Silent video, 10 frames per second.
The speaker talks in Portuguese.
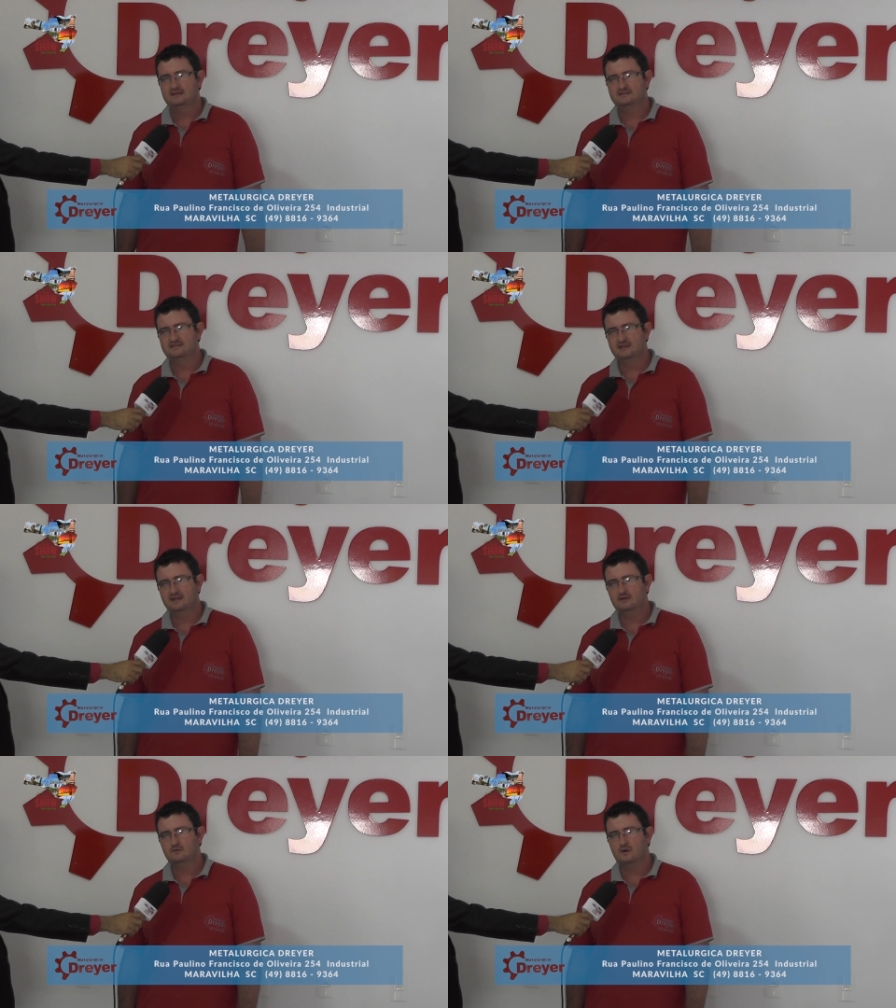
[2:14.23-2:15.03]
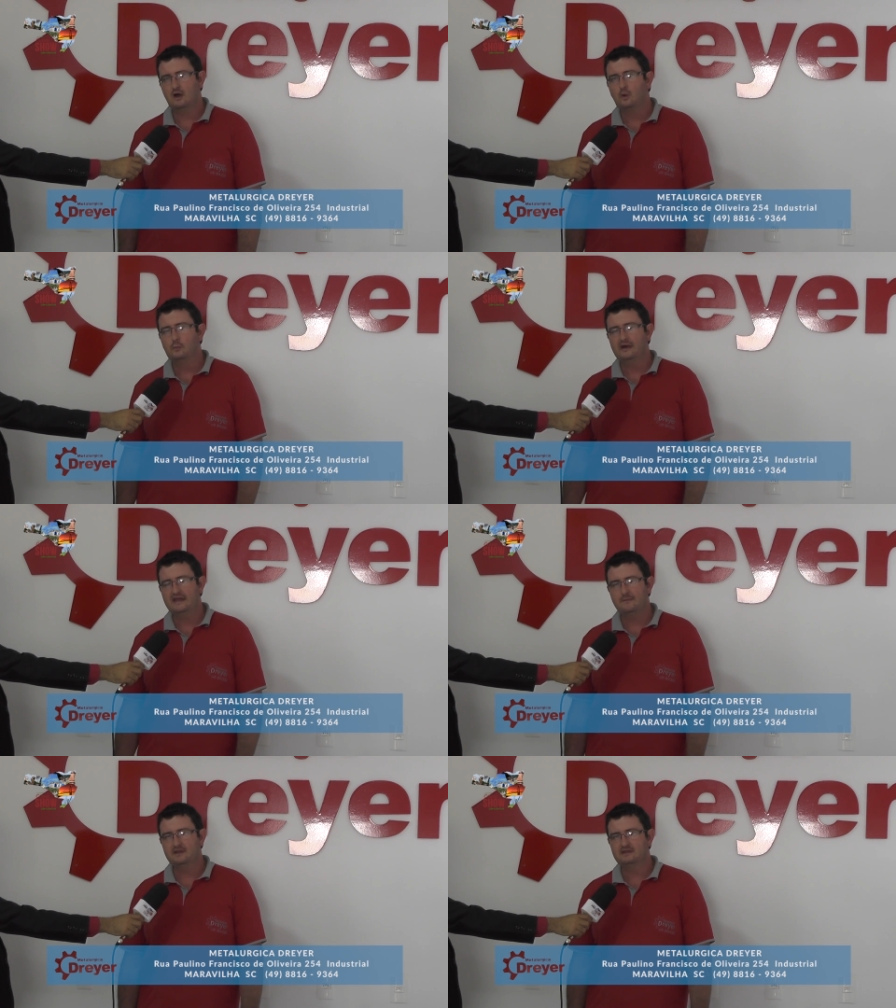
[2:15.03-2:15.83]
que seria um
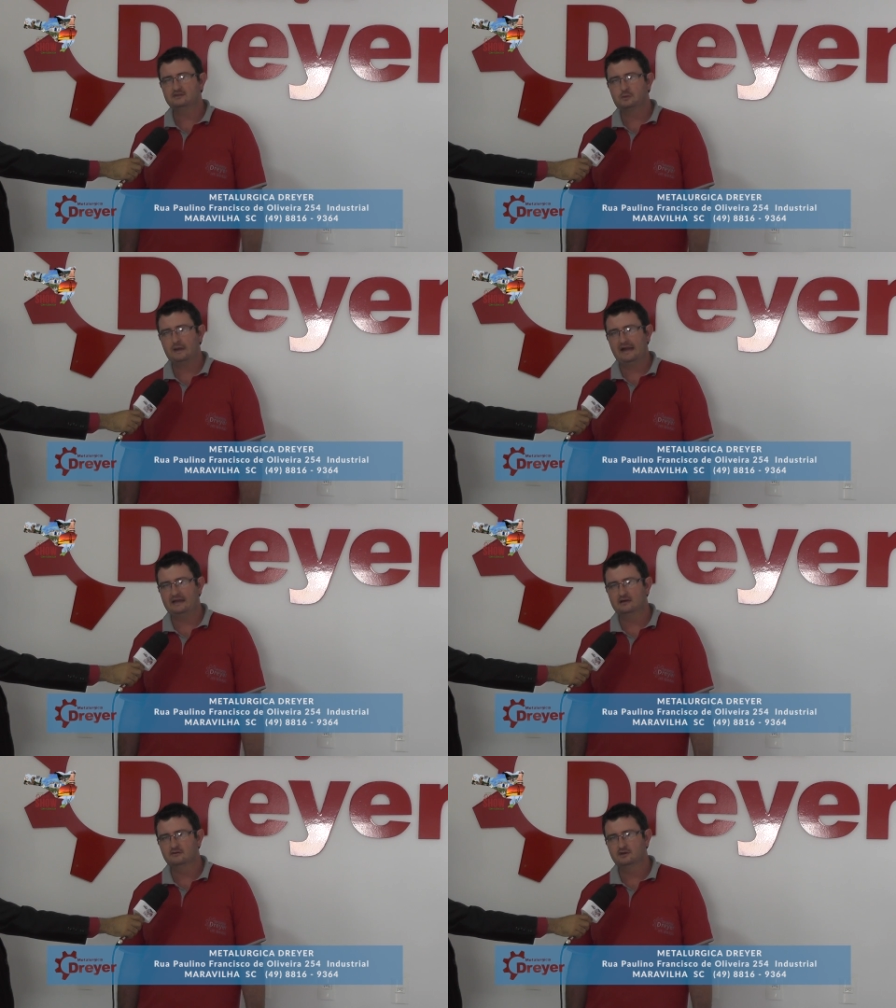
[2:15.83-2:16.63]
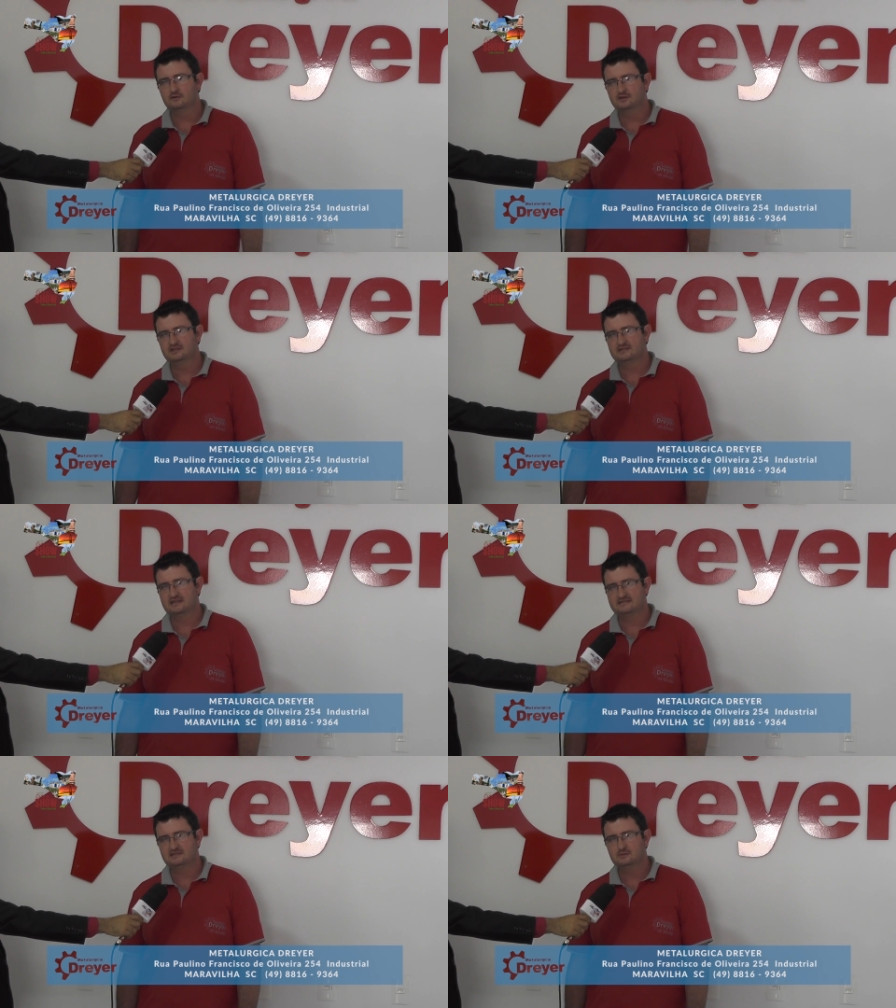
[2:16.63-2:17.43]
acompanhamento do barracão, que hoje
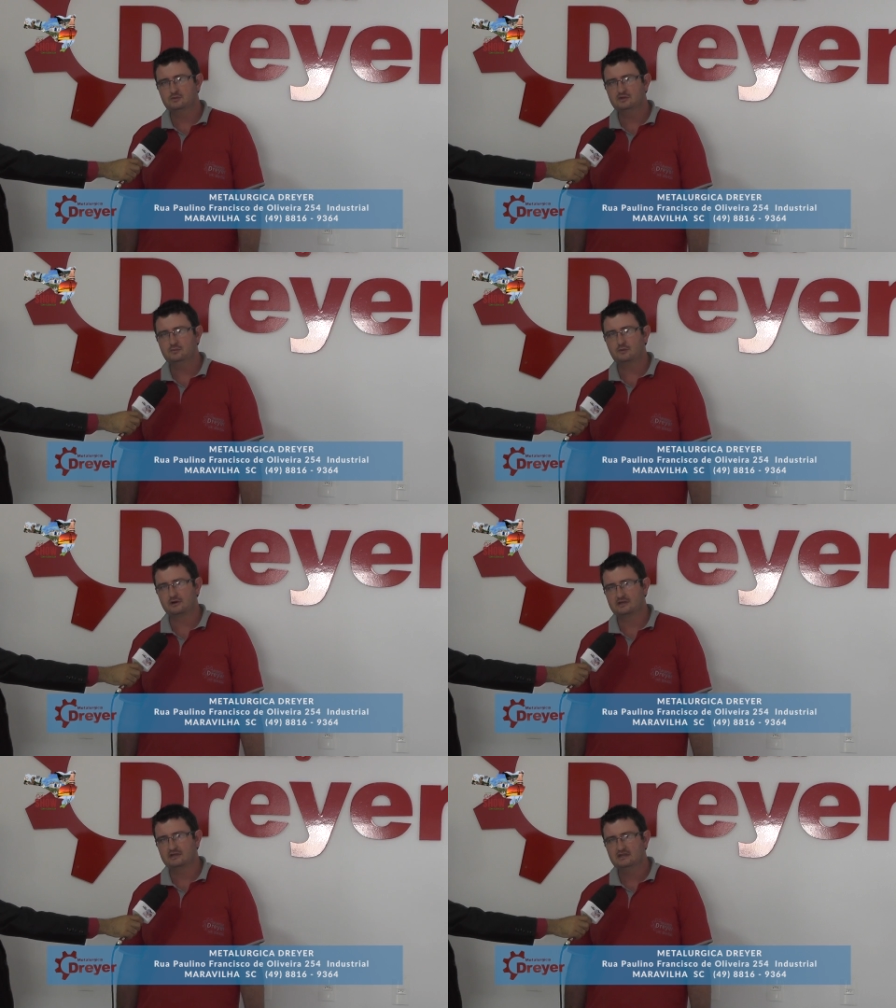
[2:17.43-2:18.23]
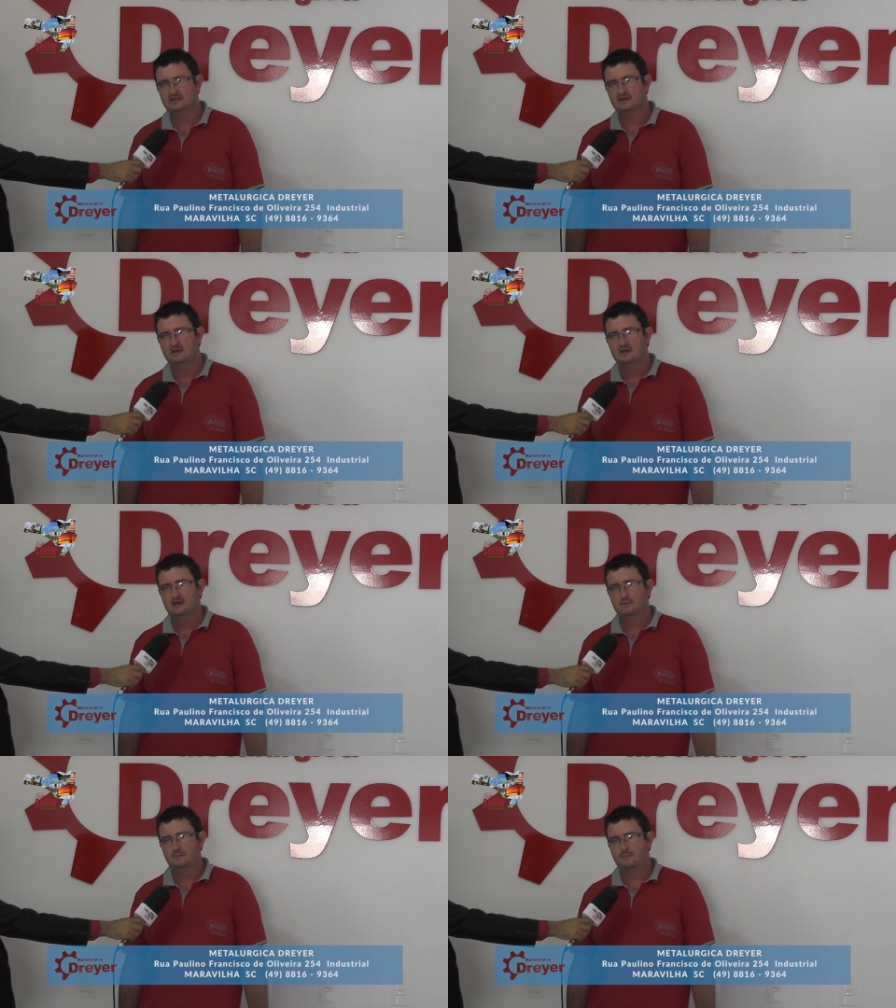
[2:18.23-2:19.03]
está sendo muito importante
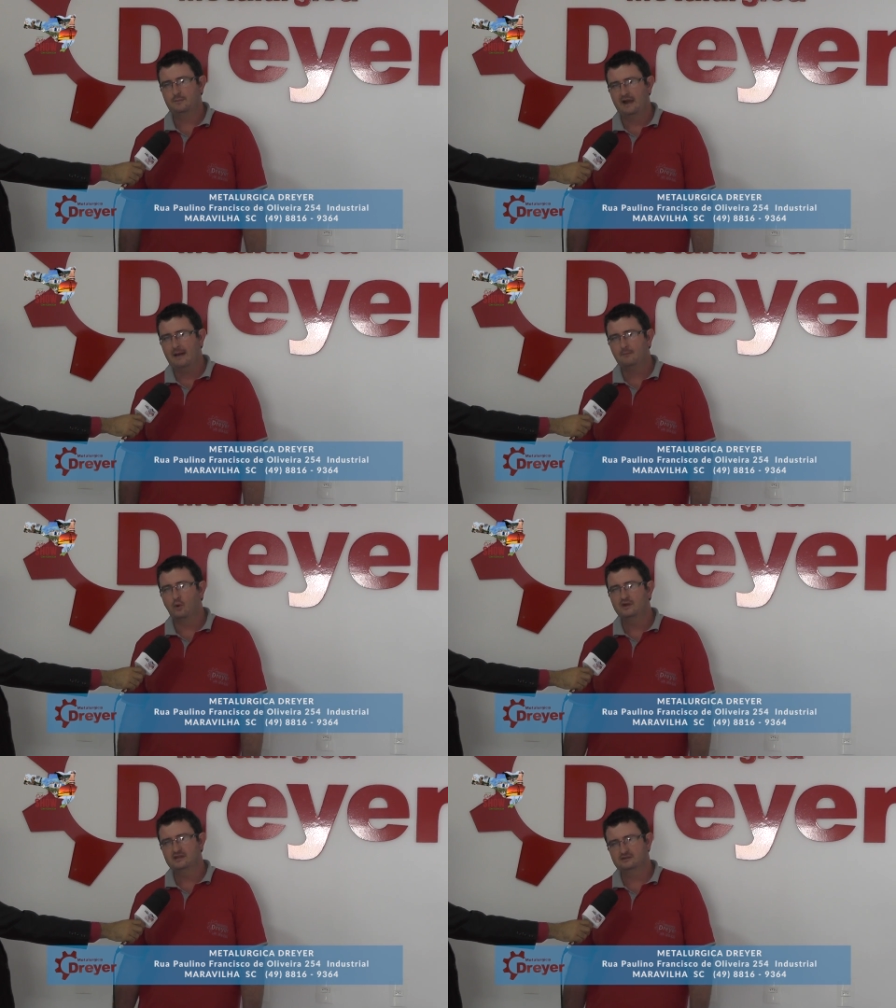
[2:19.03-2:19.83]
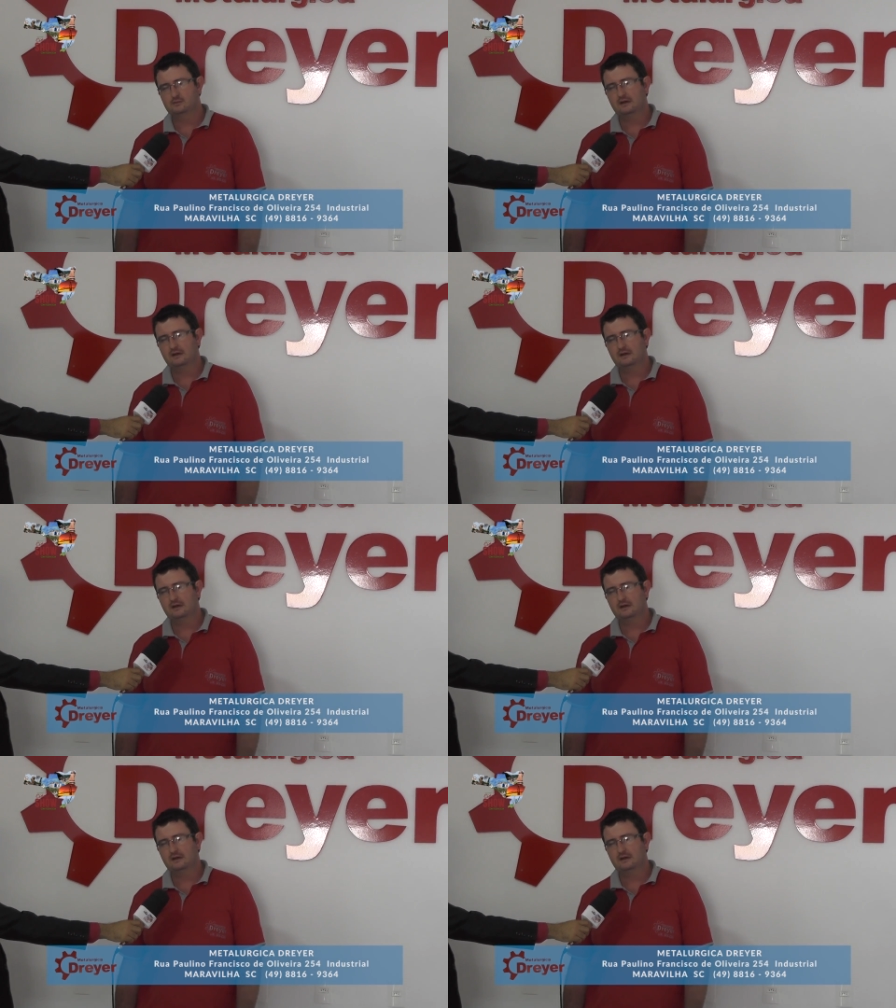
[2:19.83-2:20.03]
para a amônia do